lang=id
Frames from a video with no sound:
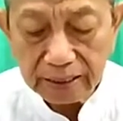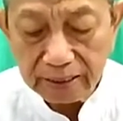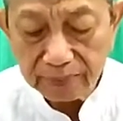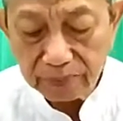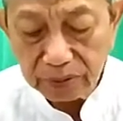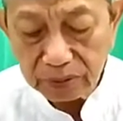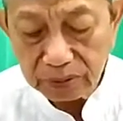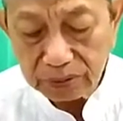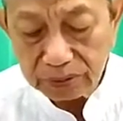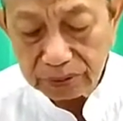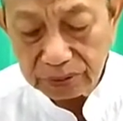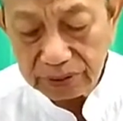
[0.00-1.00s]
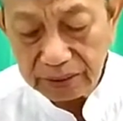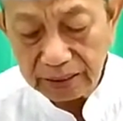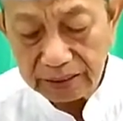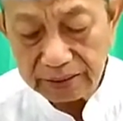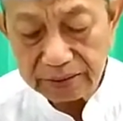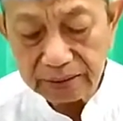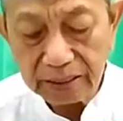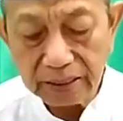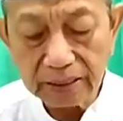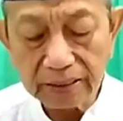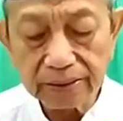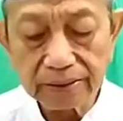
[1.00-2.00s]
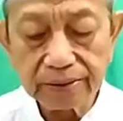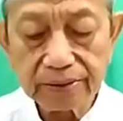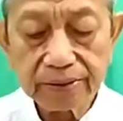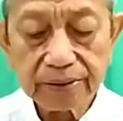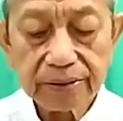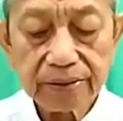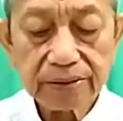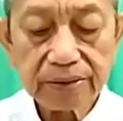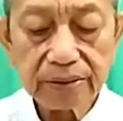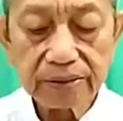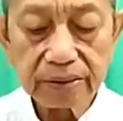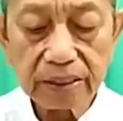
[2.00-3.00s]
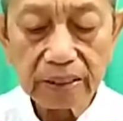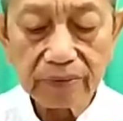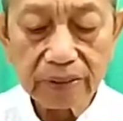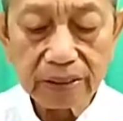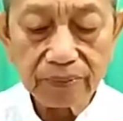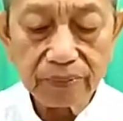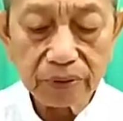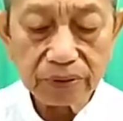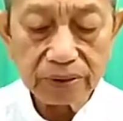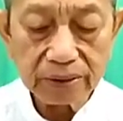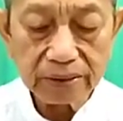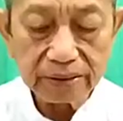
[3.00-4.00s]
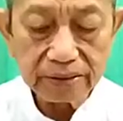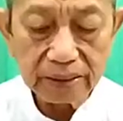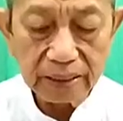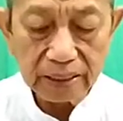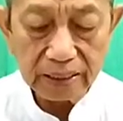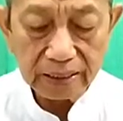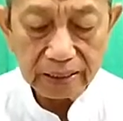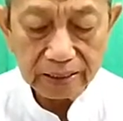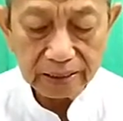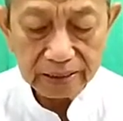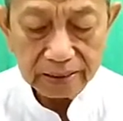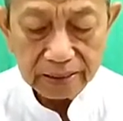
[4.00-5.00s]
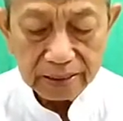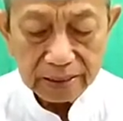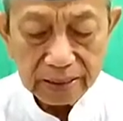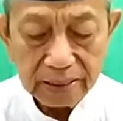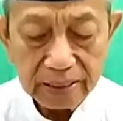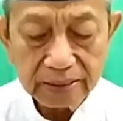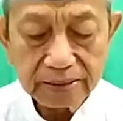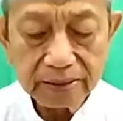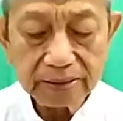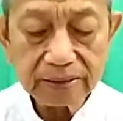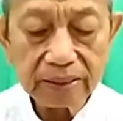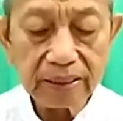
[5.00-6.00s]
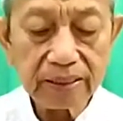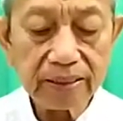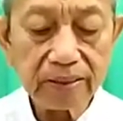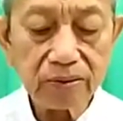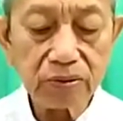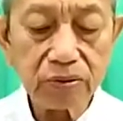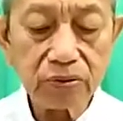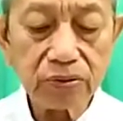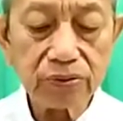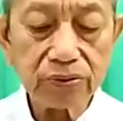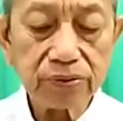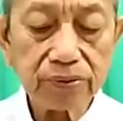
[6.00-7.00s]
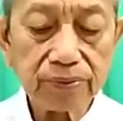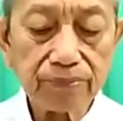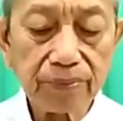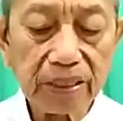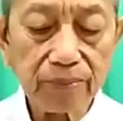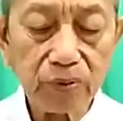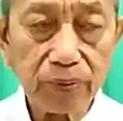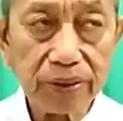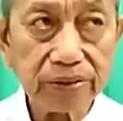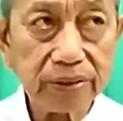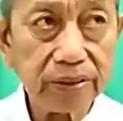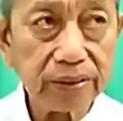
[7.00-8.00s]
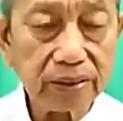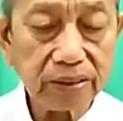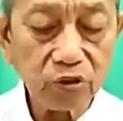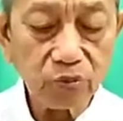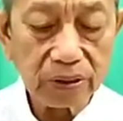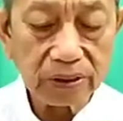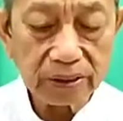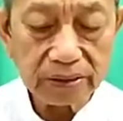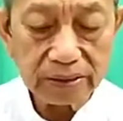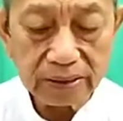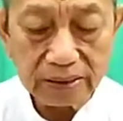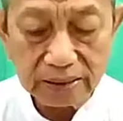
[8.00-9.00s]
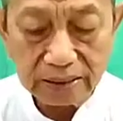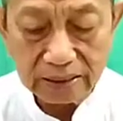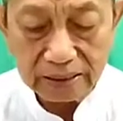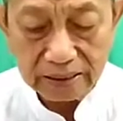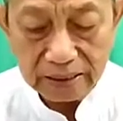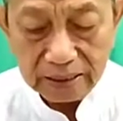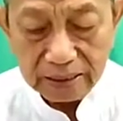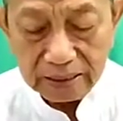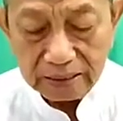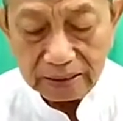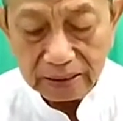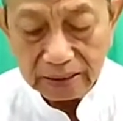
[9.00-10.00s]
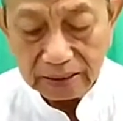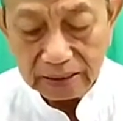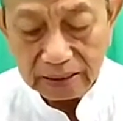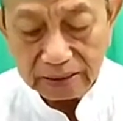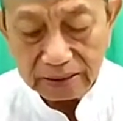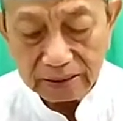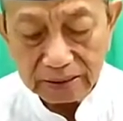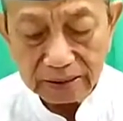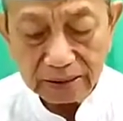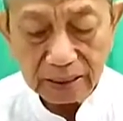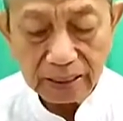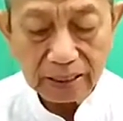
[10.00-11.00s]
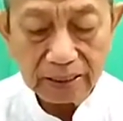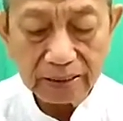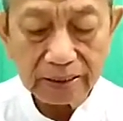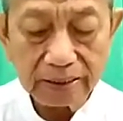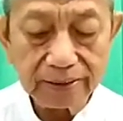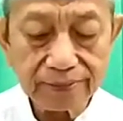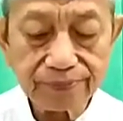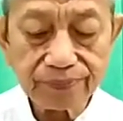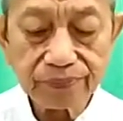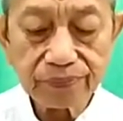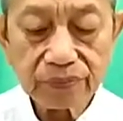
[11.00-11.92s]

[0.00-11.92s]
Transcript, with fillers: namung gangsal sing sekawan boten sah lah sing sah niku makmume sinten dumateng sinten tengriki ajeng diterangaken